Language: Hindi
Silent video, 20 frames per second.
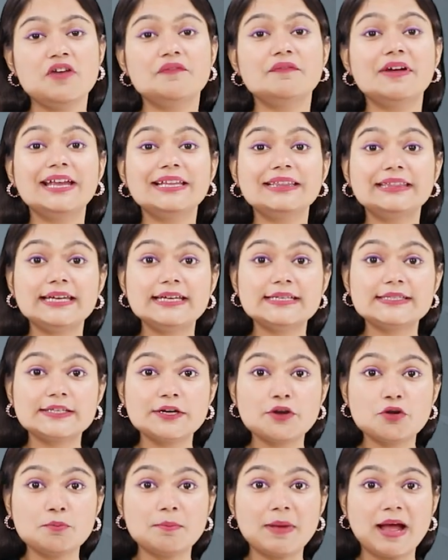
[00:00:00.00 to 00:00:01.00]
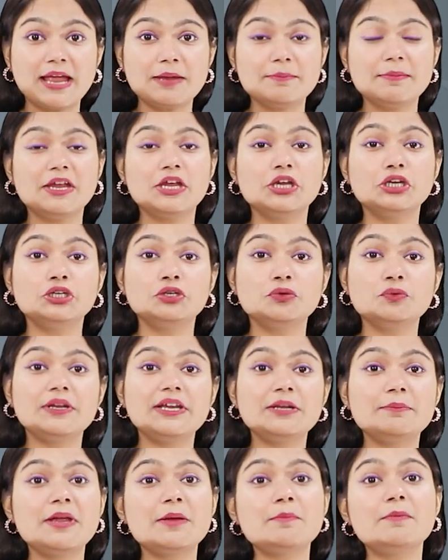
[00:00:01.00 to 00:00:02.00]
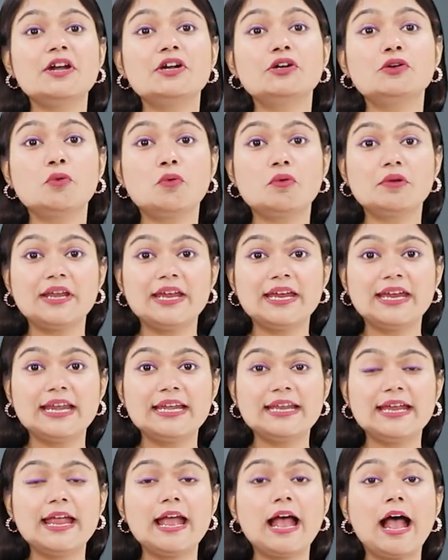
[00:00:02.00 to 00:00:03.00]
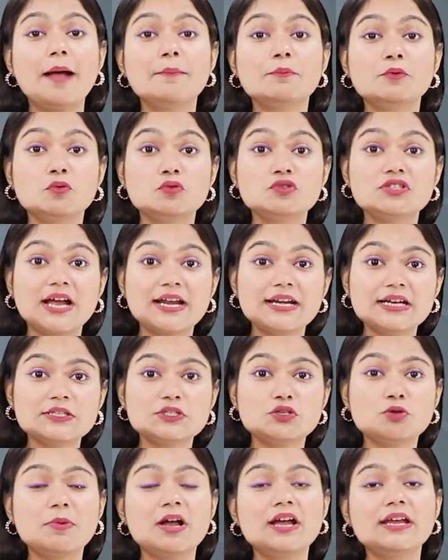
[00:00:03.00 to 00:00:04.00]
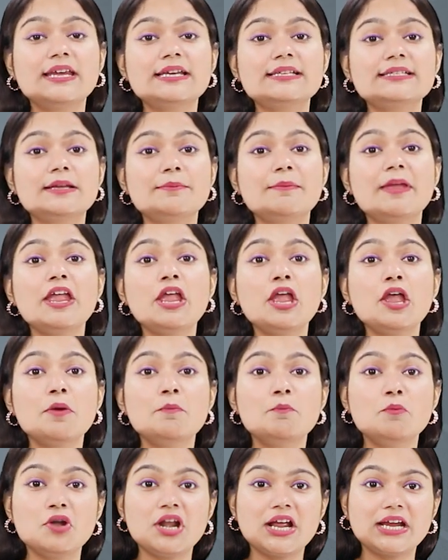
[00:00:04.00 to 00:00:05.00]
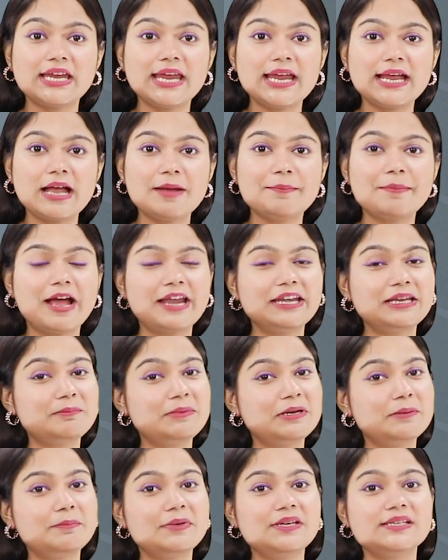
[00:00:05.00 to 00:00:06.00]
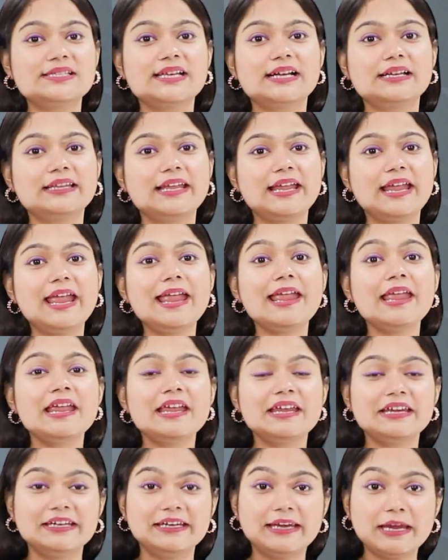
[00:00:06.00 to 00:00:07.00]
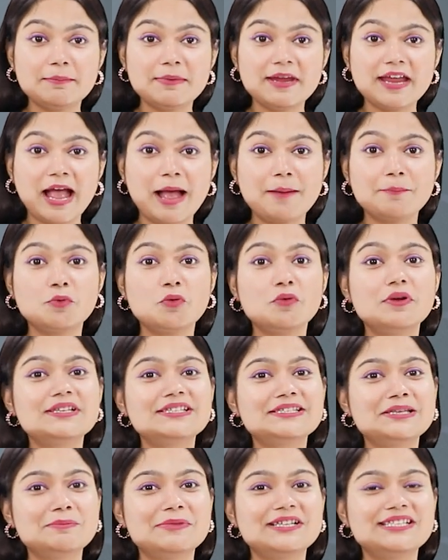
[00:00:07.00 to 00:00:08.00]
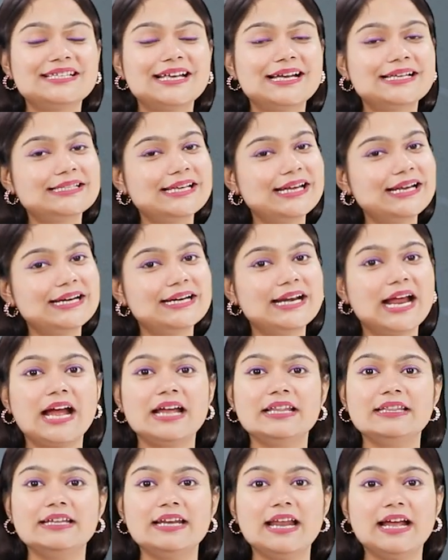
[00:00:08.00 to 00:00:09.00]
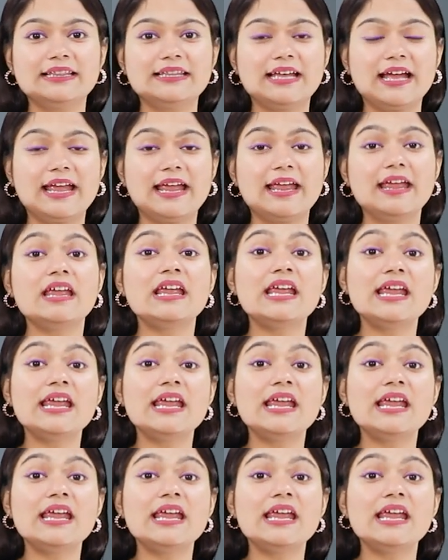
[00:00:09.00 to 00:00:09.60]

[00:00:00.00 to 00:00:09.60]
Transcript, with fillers: वहीं तीसरे उपाय में यूरिन में ब्लड रोकने के लिए आप रोज़ाना सुबह के समय मुनक्के का पानी भी पी सकते हैं ये भी आपको इस समस्या से राहत दिलाता है